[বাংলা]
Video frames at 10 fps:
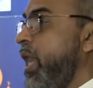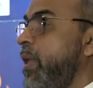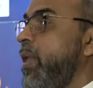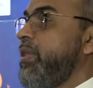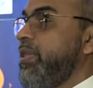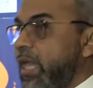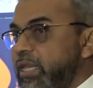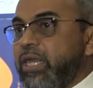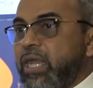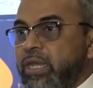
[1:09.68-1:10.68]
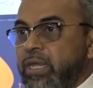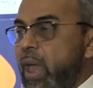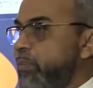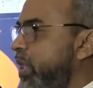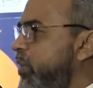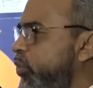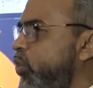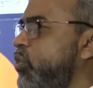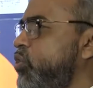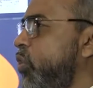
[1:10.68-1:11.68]
নিয়ে তাদেরকে নিয়ে আপনারা
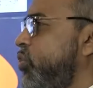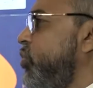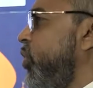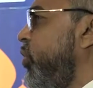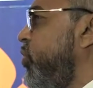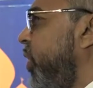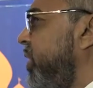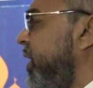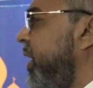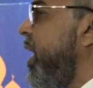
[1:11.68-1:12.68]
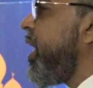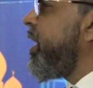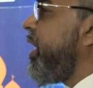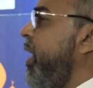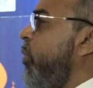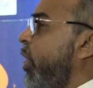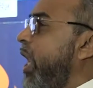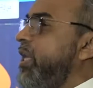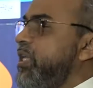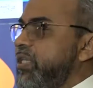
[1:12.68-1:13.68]
পনেরো ষোলোশো সদস্য আছেন কি
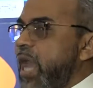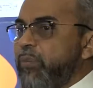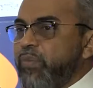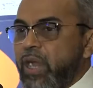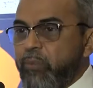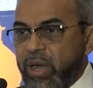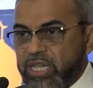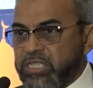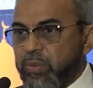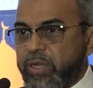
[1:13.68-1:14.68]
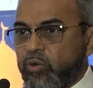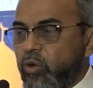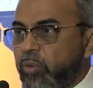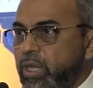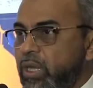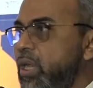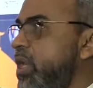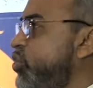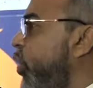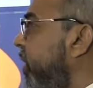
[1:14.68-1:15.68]
মডালিটিতে আপনারা পার্টিসিপেট করবেন
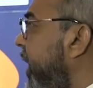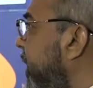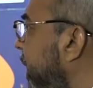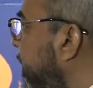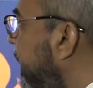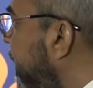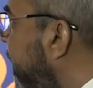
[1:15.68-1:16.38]
সরকার একটা নীতি